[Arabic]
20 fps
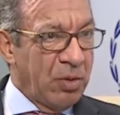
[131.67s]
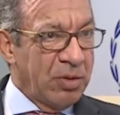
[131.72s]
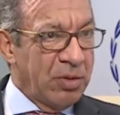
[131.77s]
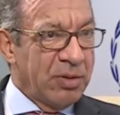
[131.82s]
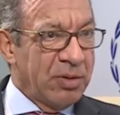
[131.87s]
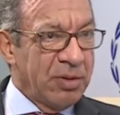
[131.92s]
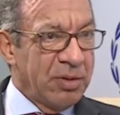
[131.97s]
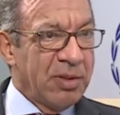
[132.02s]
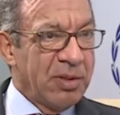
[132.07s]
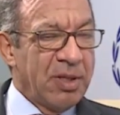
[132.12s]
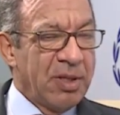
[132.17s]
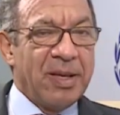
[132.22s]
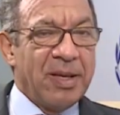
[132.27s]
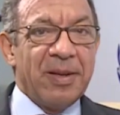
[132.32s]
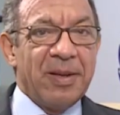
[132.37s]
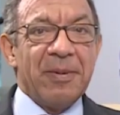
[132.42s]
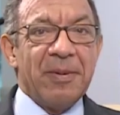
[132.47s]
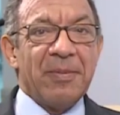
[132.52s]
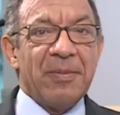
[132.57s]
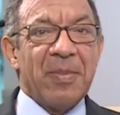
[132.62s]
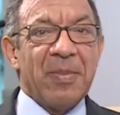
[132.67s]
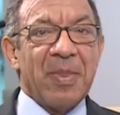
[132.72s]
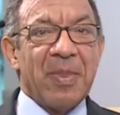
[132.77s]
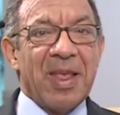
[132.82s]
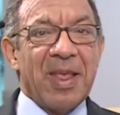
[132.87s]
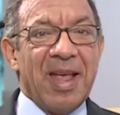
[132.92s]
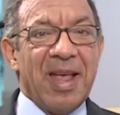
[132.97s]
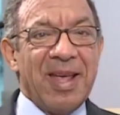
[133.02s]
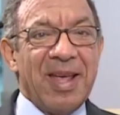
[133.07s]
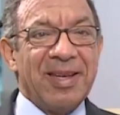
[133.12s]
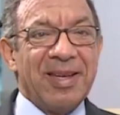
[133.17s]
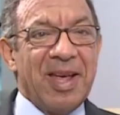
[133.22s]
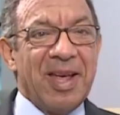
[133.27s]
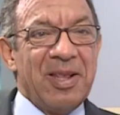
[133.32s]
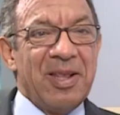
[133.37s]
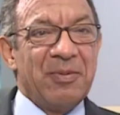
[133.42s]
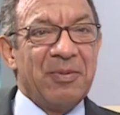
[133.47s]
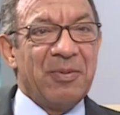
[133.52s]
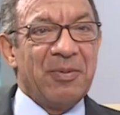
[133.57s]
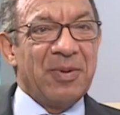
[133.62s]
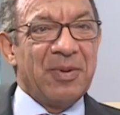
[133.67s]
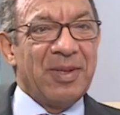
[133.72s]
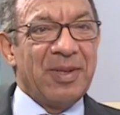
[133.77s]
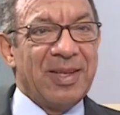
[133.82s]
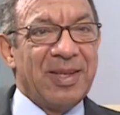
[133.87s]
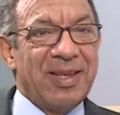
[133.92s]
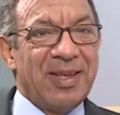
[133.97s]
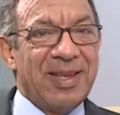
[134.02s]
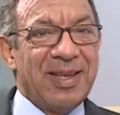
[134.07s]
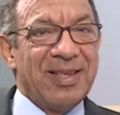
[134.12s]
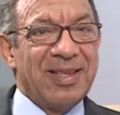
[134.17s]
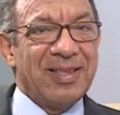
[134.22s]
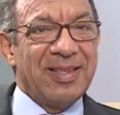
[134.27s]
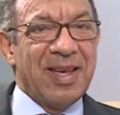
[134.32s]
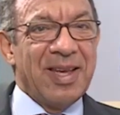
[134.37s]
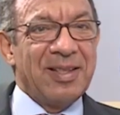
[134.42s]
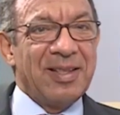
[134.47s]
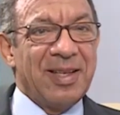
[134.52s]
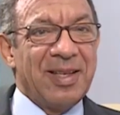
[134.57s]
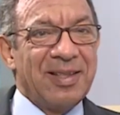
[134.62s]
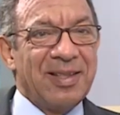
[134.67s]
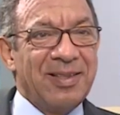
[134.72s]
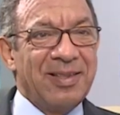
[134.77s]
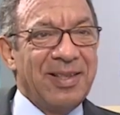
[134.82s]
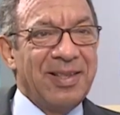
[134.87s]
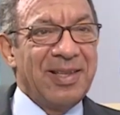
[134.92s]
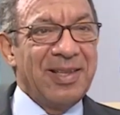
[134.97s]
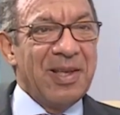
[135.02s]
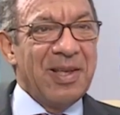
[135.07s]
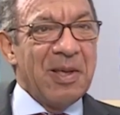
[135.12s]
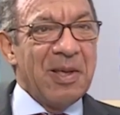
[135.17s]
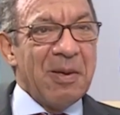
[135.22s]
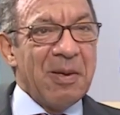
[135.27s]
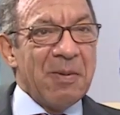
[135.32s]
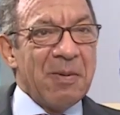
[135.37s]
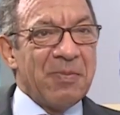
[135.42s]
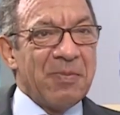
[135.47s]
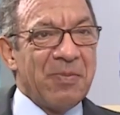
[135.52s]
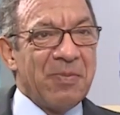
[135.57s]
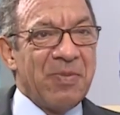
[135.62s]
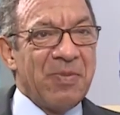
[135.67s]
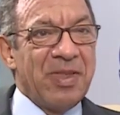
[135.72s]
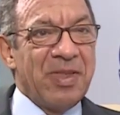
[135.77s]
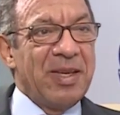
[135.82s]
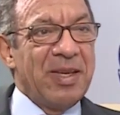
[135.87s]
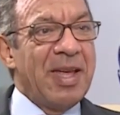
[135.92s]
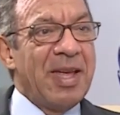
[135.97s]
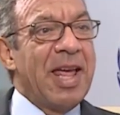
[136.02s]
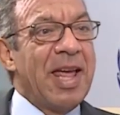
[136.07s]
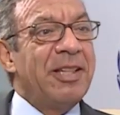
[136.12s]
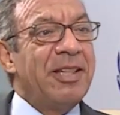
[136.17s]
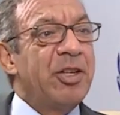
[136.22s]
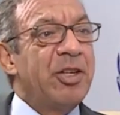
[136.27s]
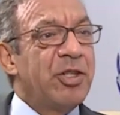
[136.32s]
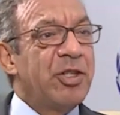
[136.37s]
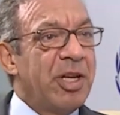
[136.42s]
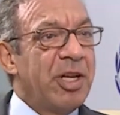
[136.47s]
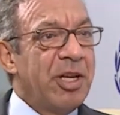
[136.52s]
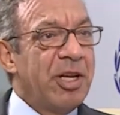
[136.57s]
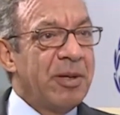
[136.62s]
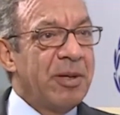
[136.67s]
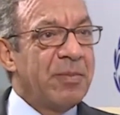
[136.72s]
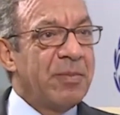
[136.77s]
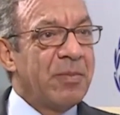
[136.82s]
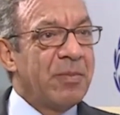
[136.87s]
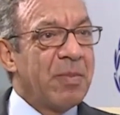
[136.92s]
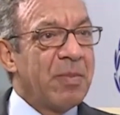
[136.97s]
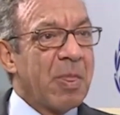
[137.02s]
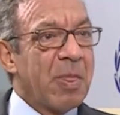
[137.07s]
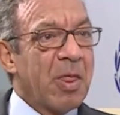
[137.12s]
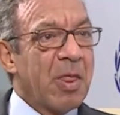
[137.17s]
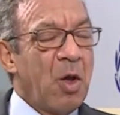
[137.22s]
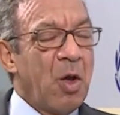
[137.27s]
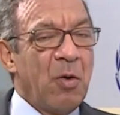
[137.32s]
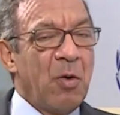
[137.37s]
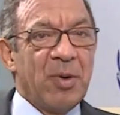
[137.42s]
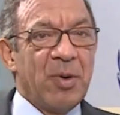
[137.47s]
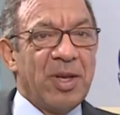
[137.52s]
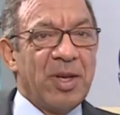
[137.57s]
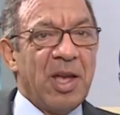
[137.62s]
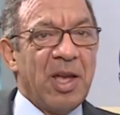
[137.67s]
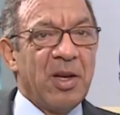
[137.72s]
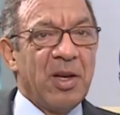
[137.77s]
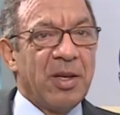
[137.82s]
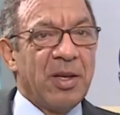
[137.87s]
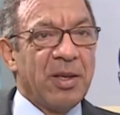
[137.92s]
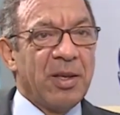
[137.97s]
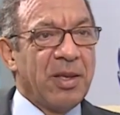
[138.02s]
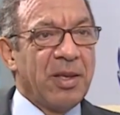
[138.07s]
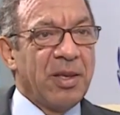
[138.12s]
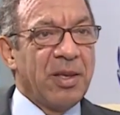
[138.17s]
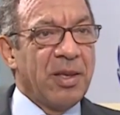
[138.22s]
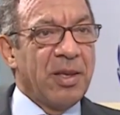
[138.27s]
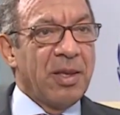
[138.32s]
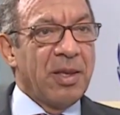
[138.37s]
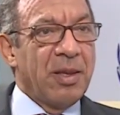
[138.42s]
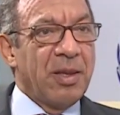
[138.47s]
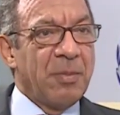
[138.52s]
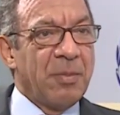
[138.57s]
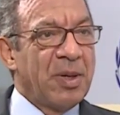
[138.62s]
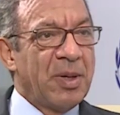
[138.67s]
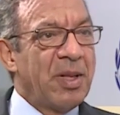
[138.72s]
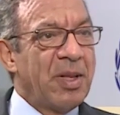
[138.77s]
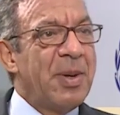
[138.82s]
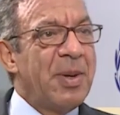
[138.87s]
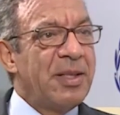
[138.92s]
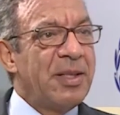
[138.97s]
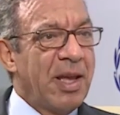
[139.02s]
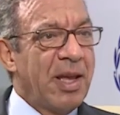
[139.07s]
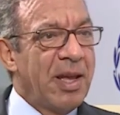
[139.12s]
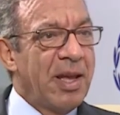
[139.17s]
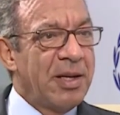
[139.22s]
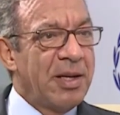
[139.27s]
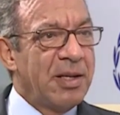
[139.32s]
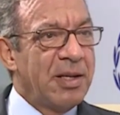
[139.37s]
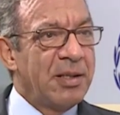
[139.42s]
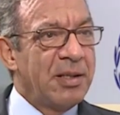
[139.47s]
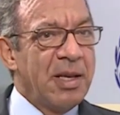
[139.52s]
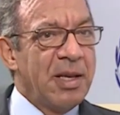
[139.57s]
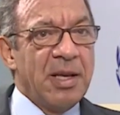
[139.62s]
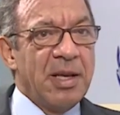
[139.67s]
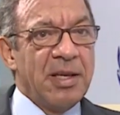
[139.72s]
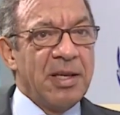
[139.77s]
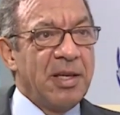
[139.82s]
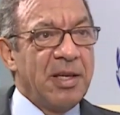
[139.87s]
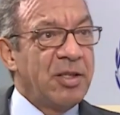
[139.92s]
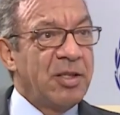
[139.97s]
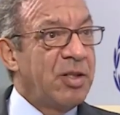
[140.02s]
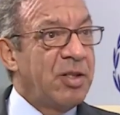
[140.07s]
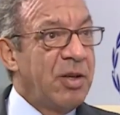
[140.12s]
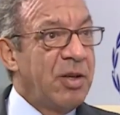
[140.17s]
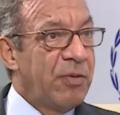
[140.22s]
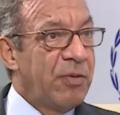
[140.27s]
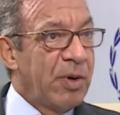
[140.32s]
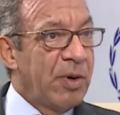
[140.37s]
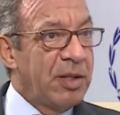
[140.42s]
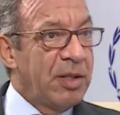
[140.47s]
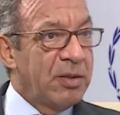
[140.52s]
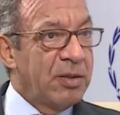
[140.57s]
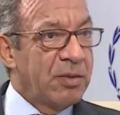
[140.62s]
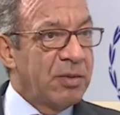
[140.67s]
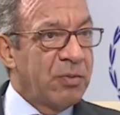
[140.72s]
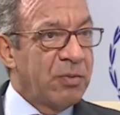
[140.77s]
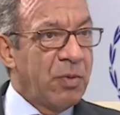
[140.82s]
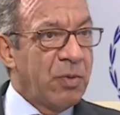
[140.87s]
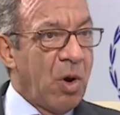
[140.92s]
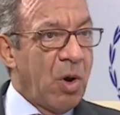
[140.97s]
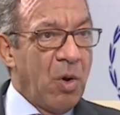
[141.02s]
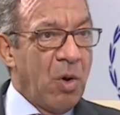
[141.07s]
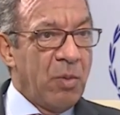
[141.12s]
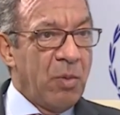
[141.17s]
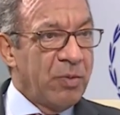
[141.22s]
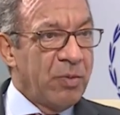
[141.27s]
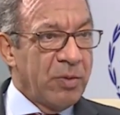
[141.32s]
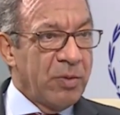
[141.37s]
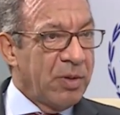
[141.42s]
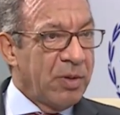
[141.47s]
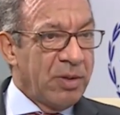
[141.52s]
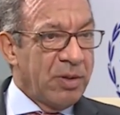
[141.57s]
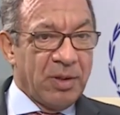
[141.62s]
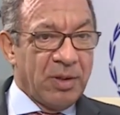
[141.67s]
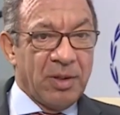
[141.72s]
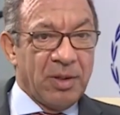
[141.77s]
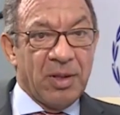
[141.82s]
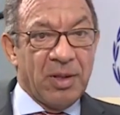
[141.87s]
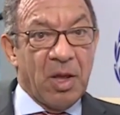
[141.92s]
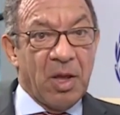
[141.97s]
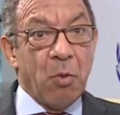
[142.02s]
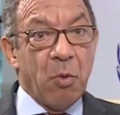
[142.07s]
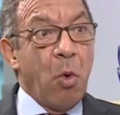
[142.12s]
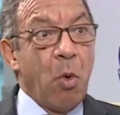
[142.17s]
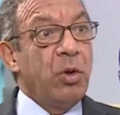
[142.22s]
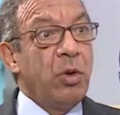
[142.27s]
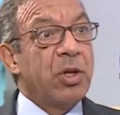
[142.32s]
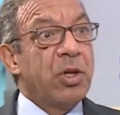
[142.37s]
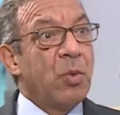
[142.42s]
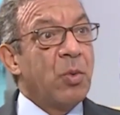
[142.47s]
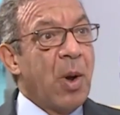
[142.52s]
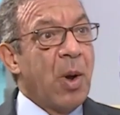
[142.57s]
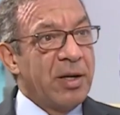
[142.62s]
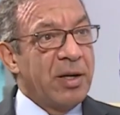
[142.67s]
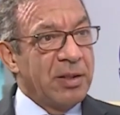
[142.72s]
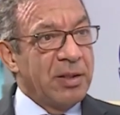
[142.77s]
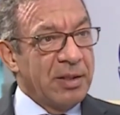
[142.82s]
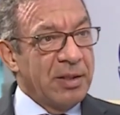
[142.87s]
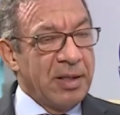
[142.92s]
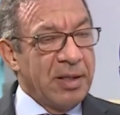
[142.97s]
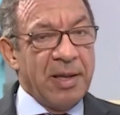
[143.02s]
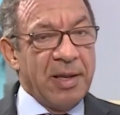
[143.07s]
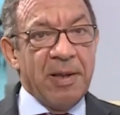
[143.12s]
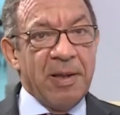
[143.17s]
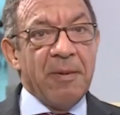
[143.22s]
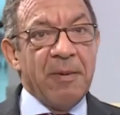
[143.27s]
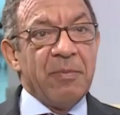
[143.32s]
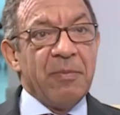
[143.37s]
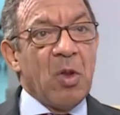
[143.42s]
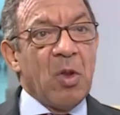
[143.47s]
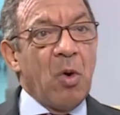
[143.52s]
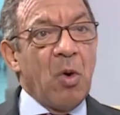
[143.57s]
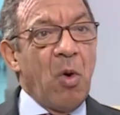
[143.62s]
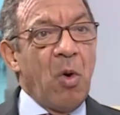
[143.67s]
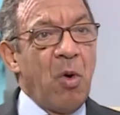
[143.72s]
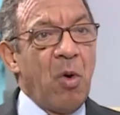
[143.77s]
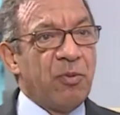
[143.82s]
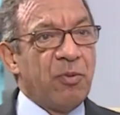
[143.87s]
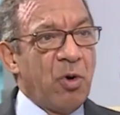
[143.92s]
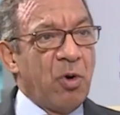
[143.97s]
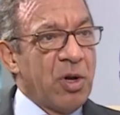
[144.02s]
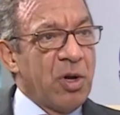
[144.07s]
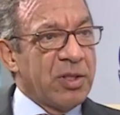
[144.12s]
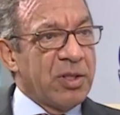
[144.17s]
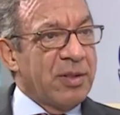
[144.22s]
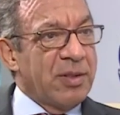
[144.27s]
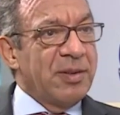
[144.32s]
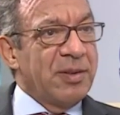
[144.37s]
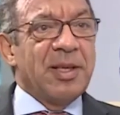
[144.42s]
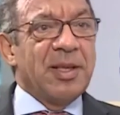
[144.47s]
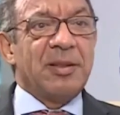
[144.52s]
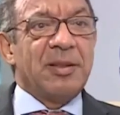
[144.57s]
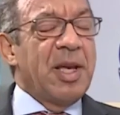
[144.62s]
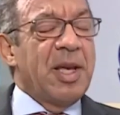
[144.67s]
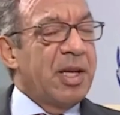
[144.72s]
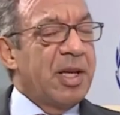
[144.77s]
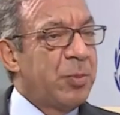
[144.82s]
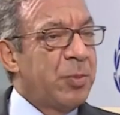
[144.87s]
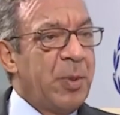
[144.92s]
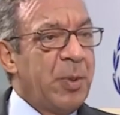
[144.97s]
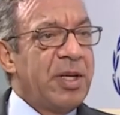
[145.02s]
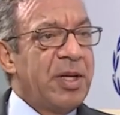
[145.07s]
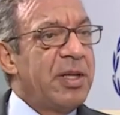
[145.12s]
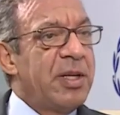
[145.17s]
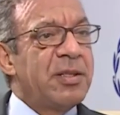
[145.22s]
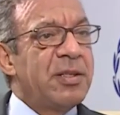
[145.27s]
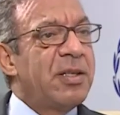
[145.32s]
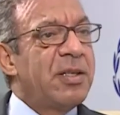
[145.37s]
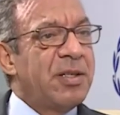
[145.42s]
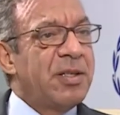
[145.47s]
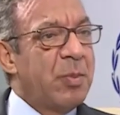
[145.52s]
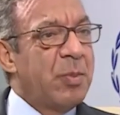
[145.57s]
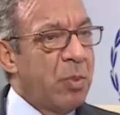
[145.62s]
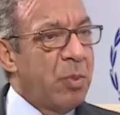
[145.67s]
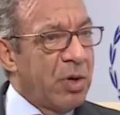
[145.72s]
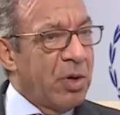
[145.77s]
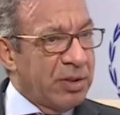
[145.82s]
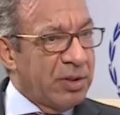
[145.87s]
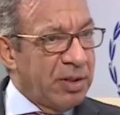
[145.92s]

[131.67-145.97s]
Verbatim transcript: لقد تم انتخابي في عمر الخامسة والعشرين فإن الطاقة البرلمانية لدى الشباب أكبر كثيرا من نظيرتها لدى كبار السن بالطبع الخبرة أمر هام